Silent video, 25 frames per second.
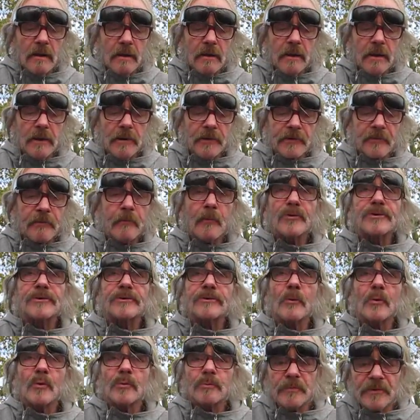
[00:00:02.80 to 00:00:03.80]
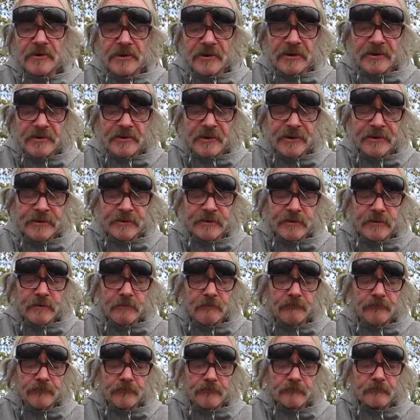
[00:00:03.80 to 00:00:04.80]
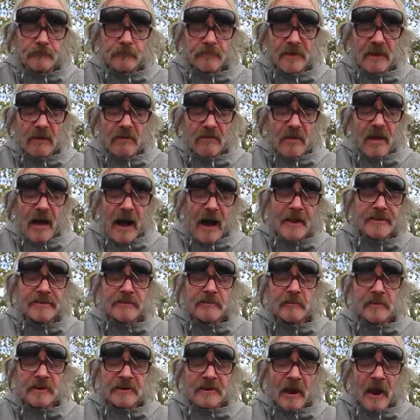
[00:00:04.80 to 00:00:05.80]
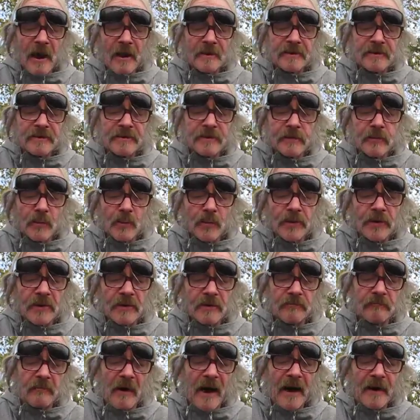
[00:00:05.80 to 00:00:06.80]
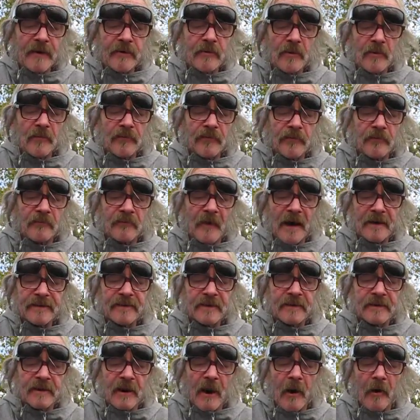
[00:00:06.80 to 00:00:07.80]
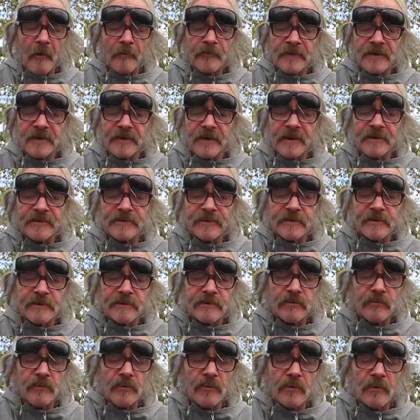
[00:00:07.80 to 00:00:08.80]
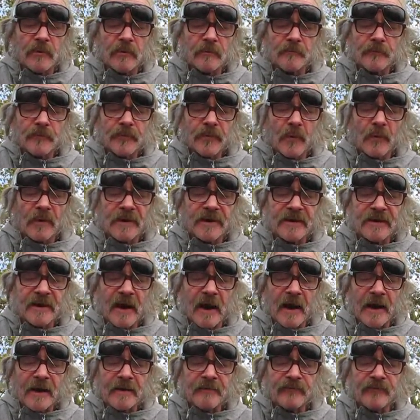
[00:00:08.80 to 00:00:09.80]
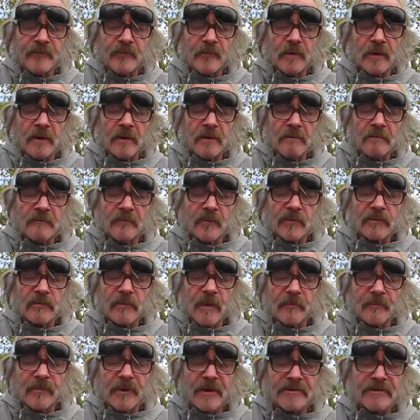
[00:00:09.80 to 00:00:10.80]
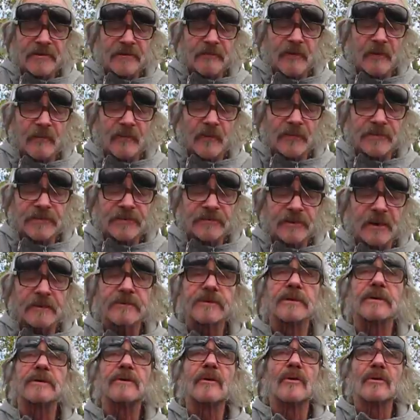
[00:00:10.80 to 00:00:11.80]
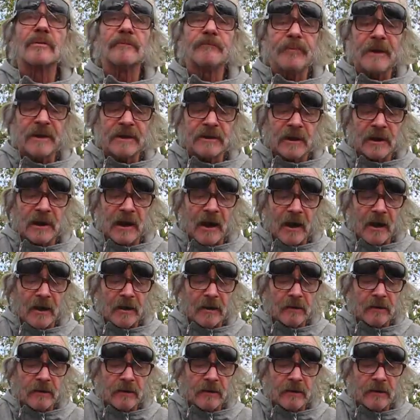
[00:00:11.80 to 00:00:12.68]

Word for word: Ich musste unbedingt hin. Also betrat ich den unteren Bahnhof, wartete auf den nächsten Zug. Doch ehe der einfuhr, wurde mir plötzlich bewusst, dass ich noch im Bett lag.